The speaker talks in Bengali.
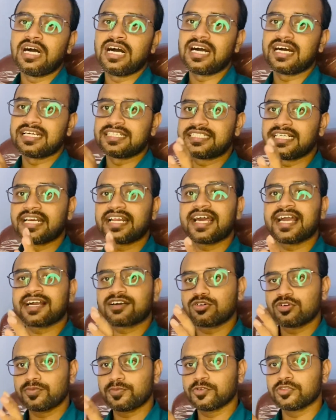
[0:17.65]
আর যারা
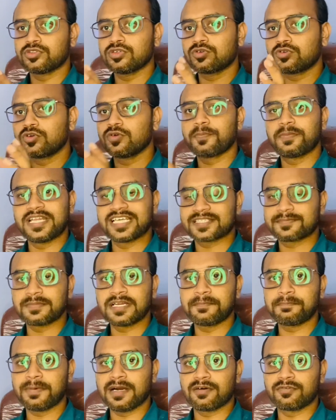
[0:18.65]
এখনো পর্যন্ত কোনো
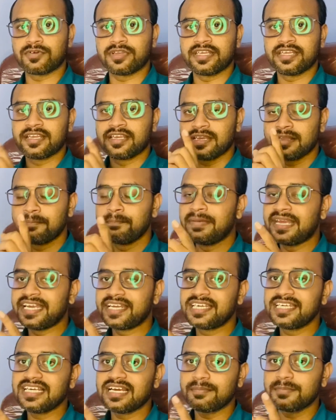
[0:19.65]
প্লেসমেন্ট পাওনি
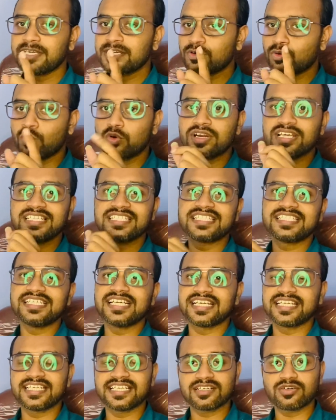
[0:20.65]
মেনলি আমি কোর
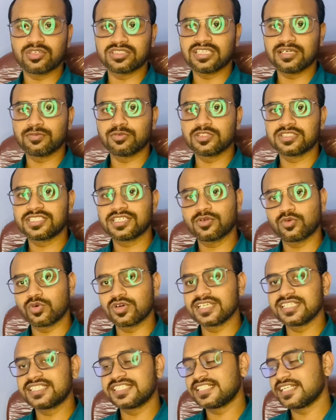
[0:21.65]
ইঞ্জিনিয়ারিংয়ের কথা বলছি
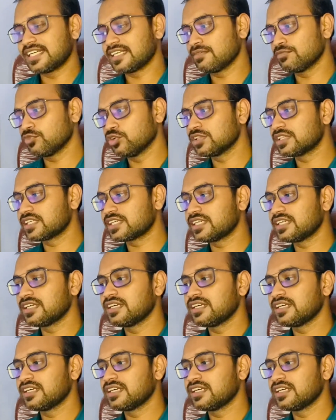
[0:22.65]
কোর ইঞ্জিনিয়ারিং বলতে